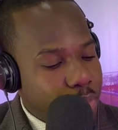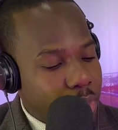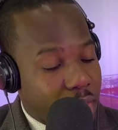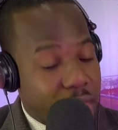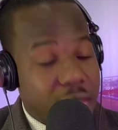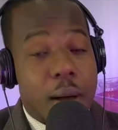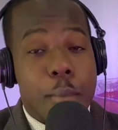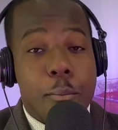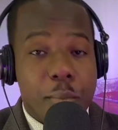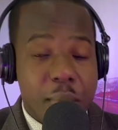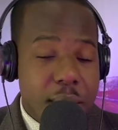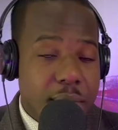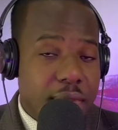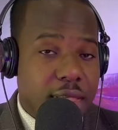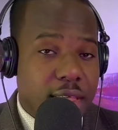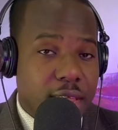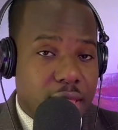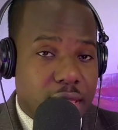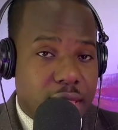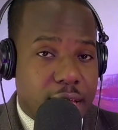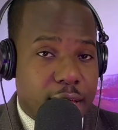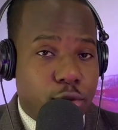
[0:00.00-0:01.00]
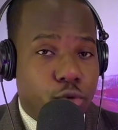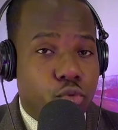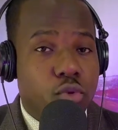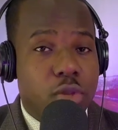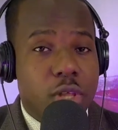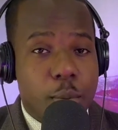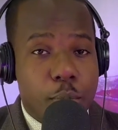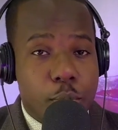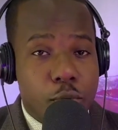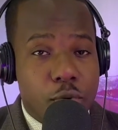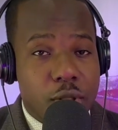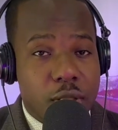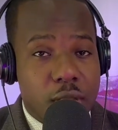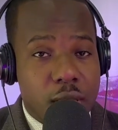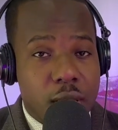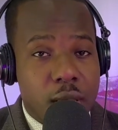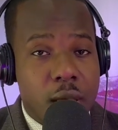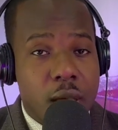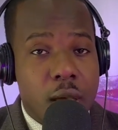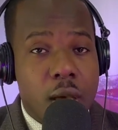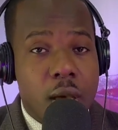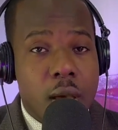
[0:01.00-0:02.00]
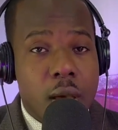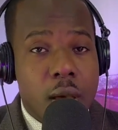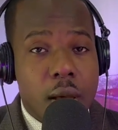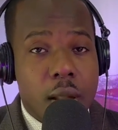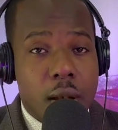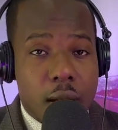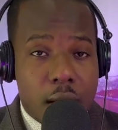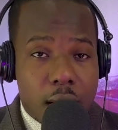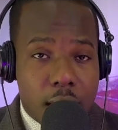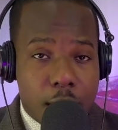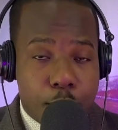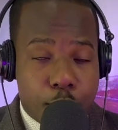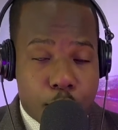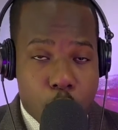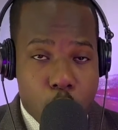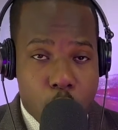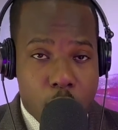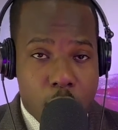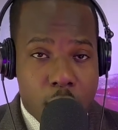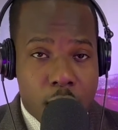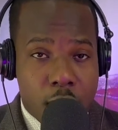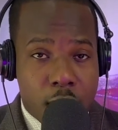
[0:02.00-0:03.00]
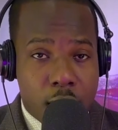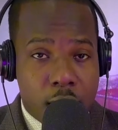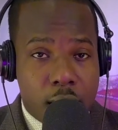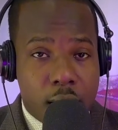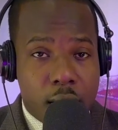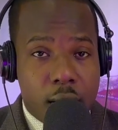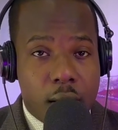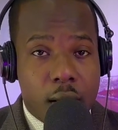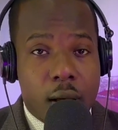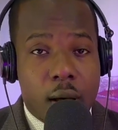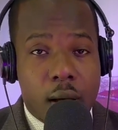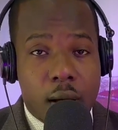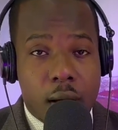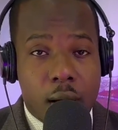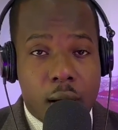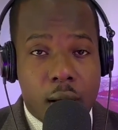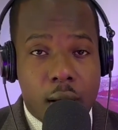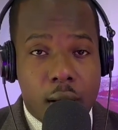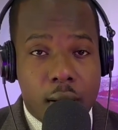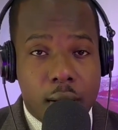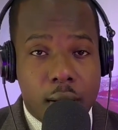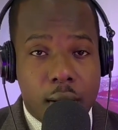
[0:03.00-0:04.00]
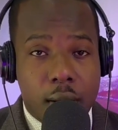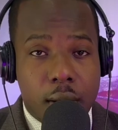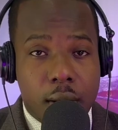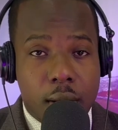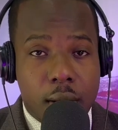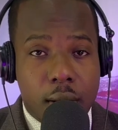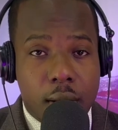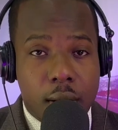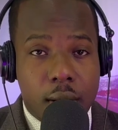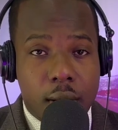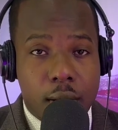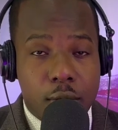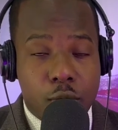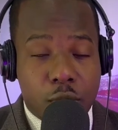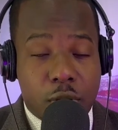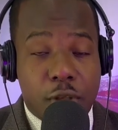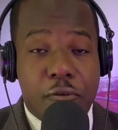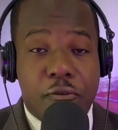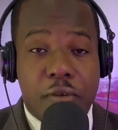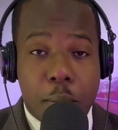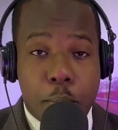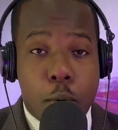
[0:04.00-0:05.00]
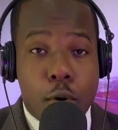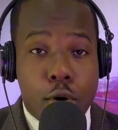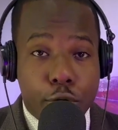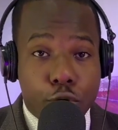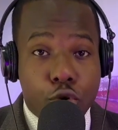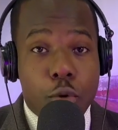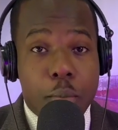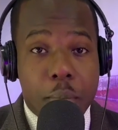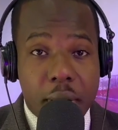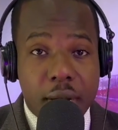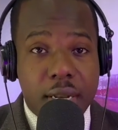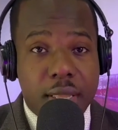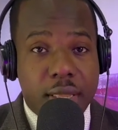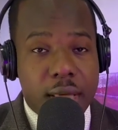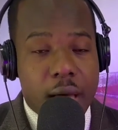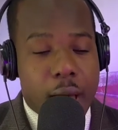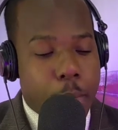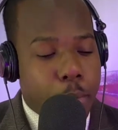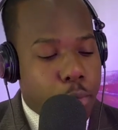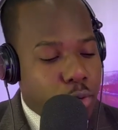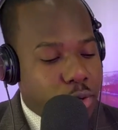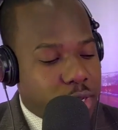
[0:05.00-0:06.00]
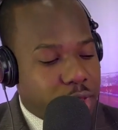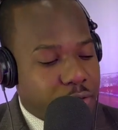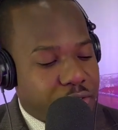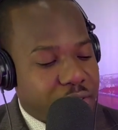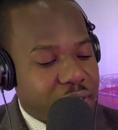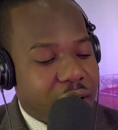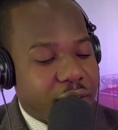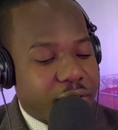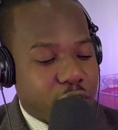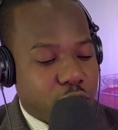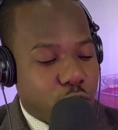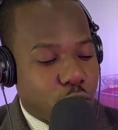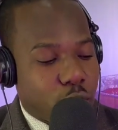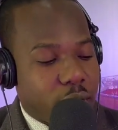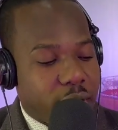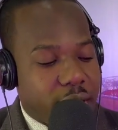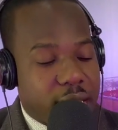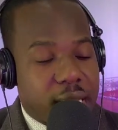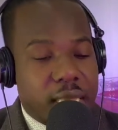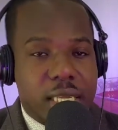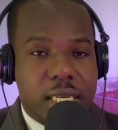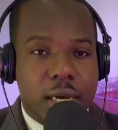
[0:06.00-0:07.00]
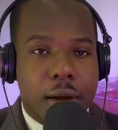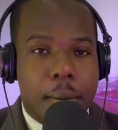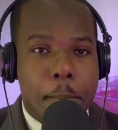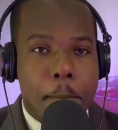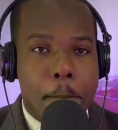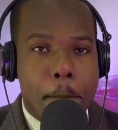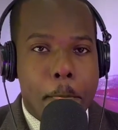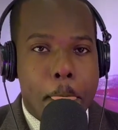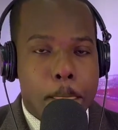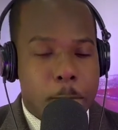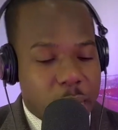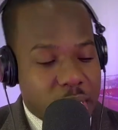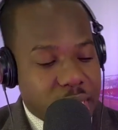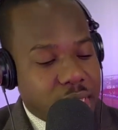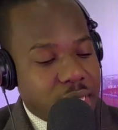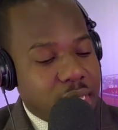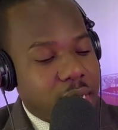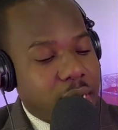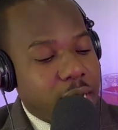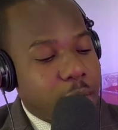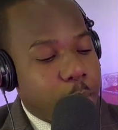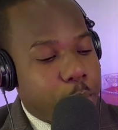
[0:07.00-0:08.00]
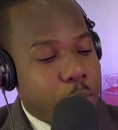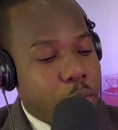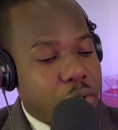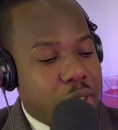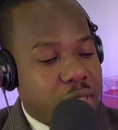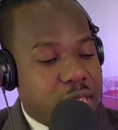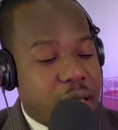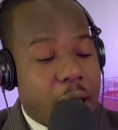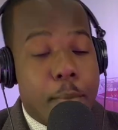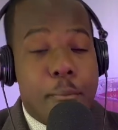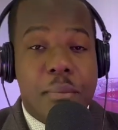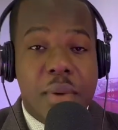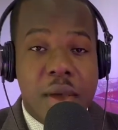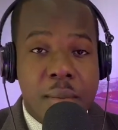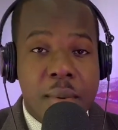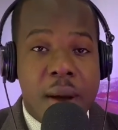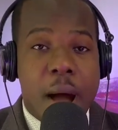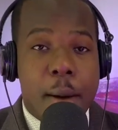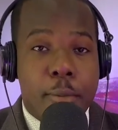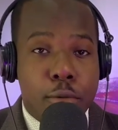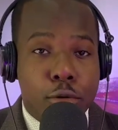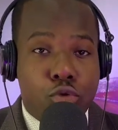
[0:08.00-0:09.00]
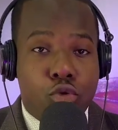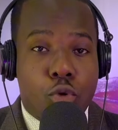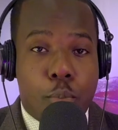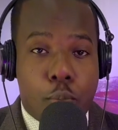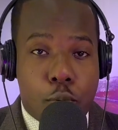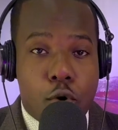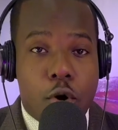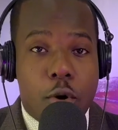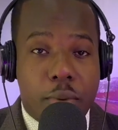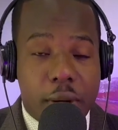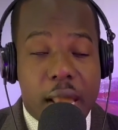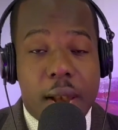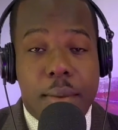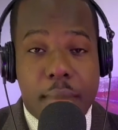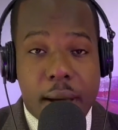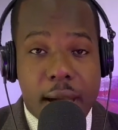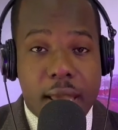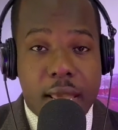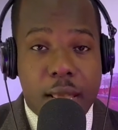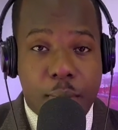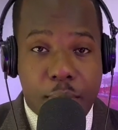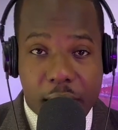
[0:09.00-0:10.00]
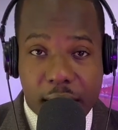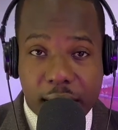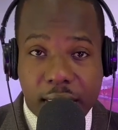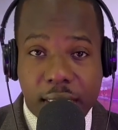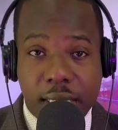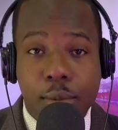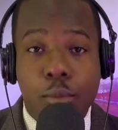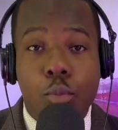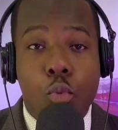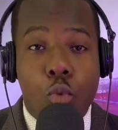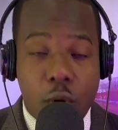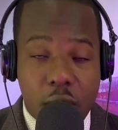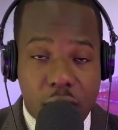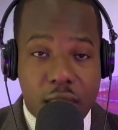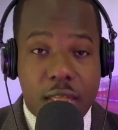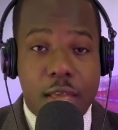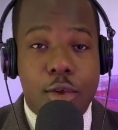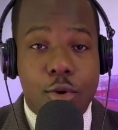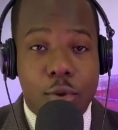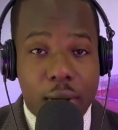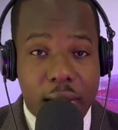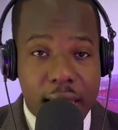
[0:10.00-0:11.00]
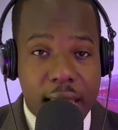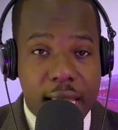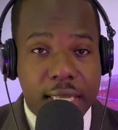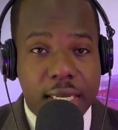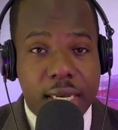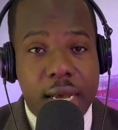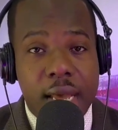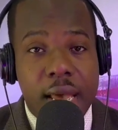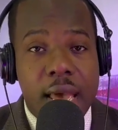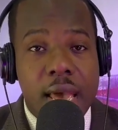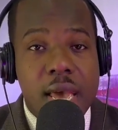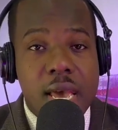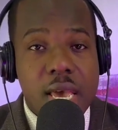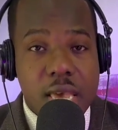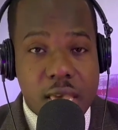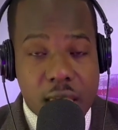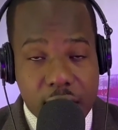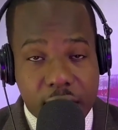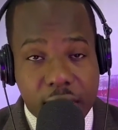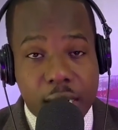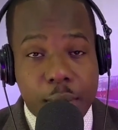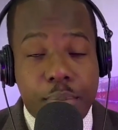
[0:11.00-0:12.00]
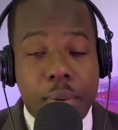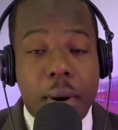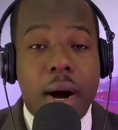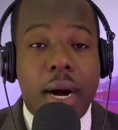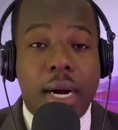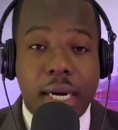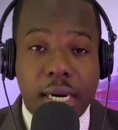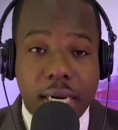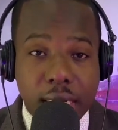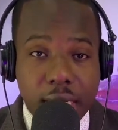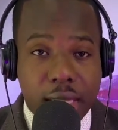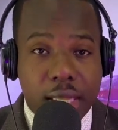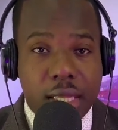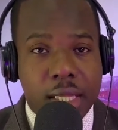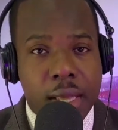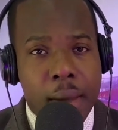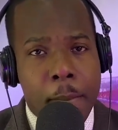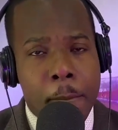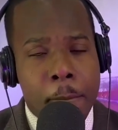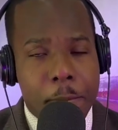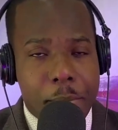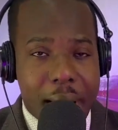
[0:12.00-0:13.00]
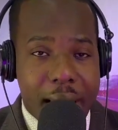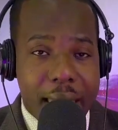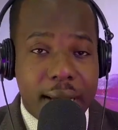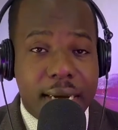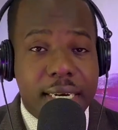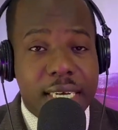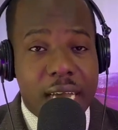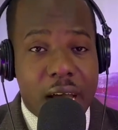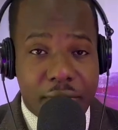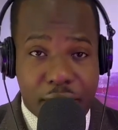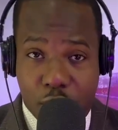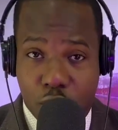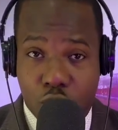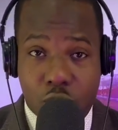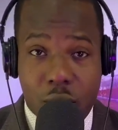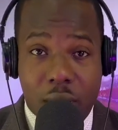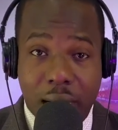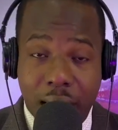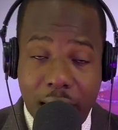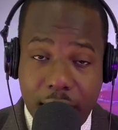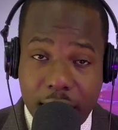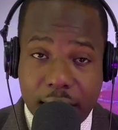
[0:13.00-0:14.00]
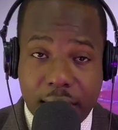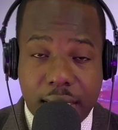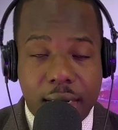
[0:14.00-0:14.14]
Dans même sens, ça, tout été posé, Paul, euh, il fait Paul de bande ça, pour te venir avec une lettre. Et c'est réponse à même apôtre Paul pour Il va dire, moi c'est une lettre écrite par Christ, pas écrit avec une langue.